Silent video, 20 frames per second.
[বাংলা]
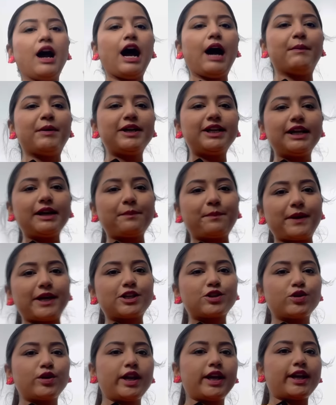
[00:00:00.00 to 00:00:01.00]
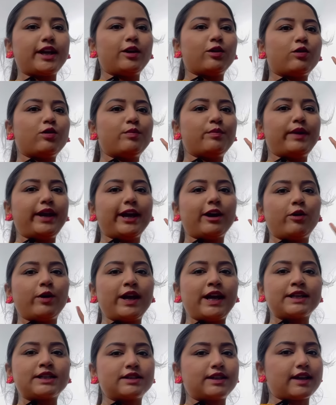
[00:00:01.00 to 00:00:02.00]
আমার ঠিক পেছনে কিরকম মেঘ হয়ে
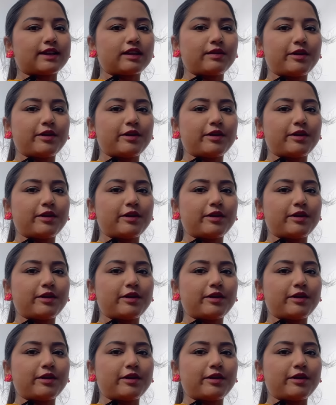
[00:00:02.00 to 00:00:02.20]
আছে দেখতে